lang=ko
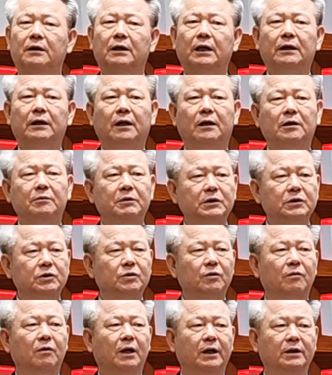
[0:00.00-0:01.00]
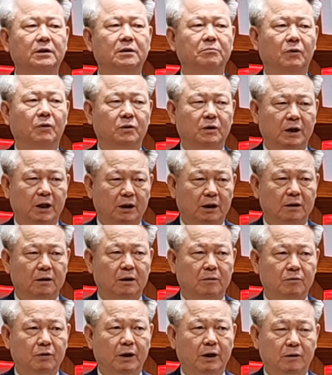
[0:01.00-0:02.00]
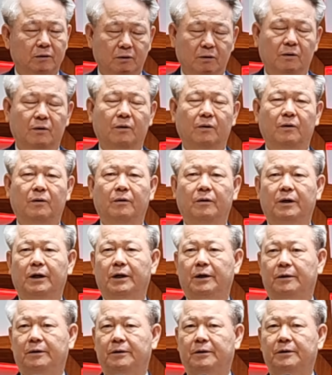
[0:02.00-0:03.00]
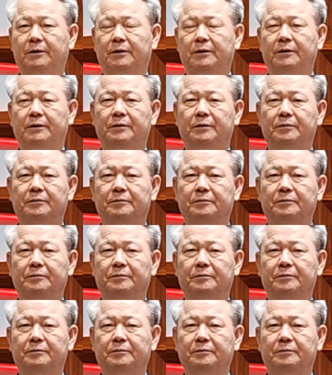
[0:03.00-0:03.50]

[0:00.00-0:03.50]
하나님을 신뢰하지 못하기 때문에 그런 거예요.